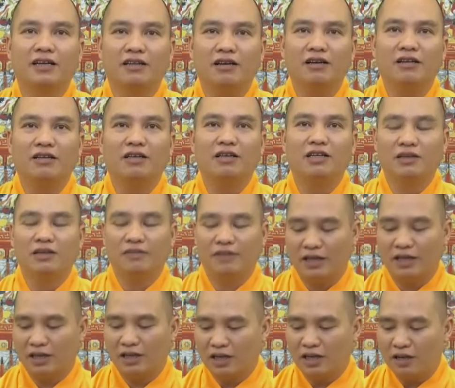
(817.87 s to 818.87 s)
tương tự như
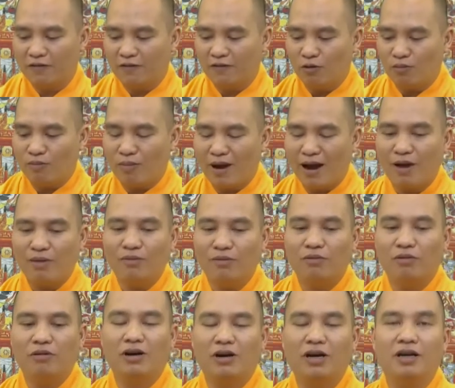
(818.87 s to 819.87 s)
vậy cái phúc báo
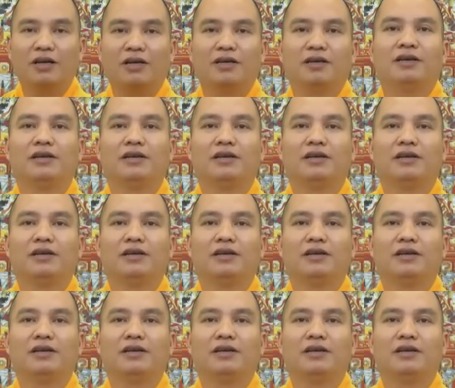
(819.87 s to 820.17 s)
của